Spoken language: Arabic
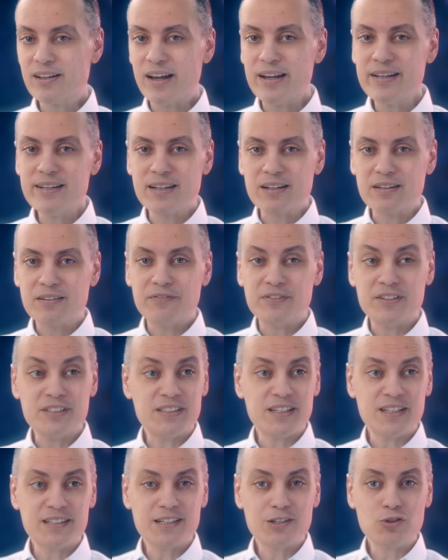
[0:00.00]
اللي اتغير في
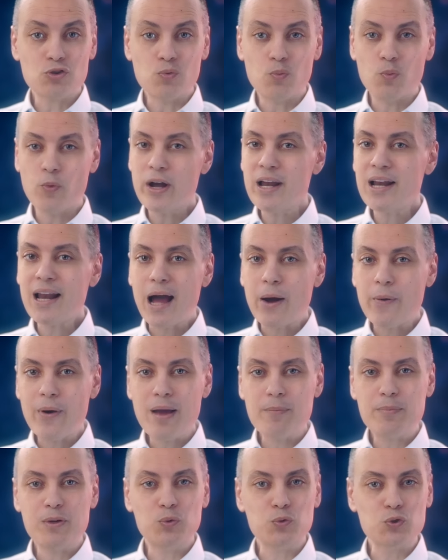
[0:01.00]
سياساتهم وايه
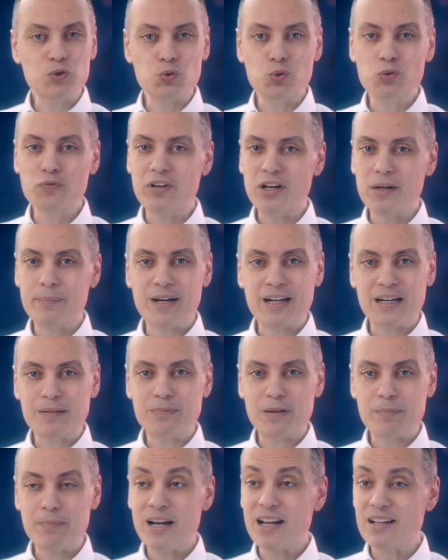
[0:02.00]
العوامل والظروف اللي مرت
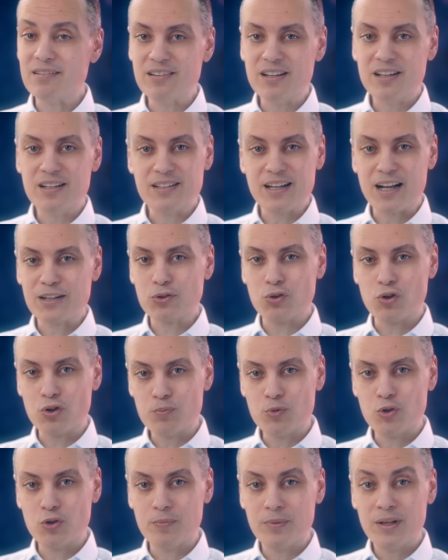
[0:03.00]
بالبلد تحت
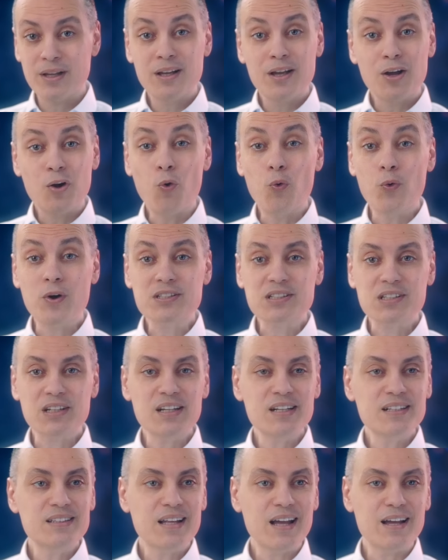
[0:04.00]
حكمهم
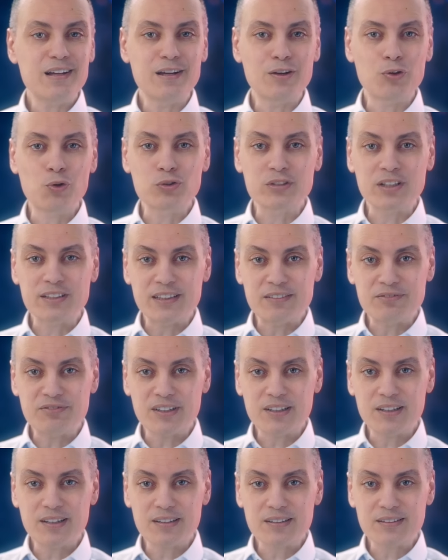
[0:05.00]
ووصلتنا لنقطه
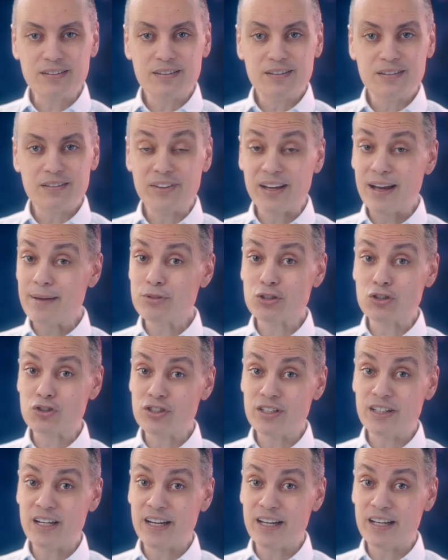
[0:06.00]
الانفجار في
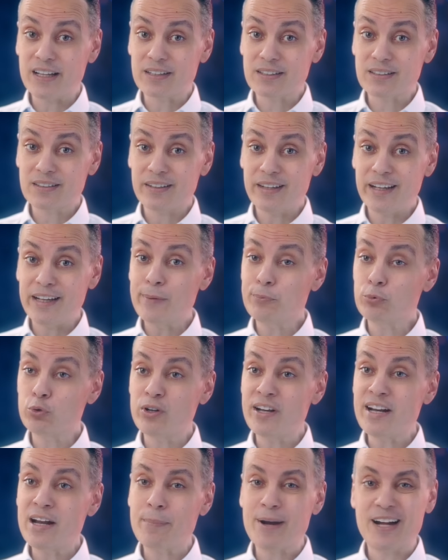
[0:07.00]
25 يناير اللي
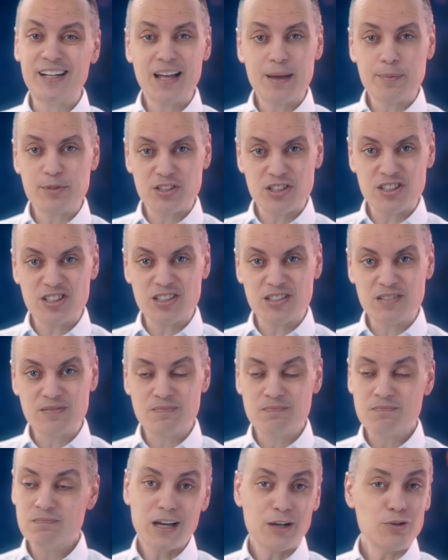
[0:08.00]
بتقولنا بعدها بالسيسي
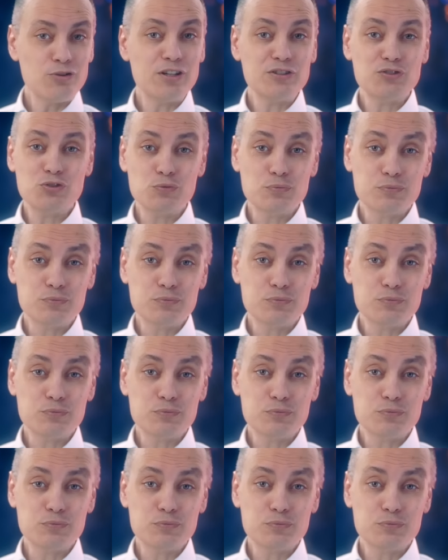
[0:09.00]
خلونا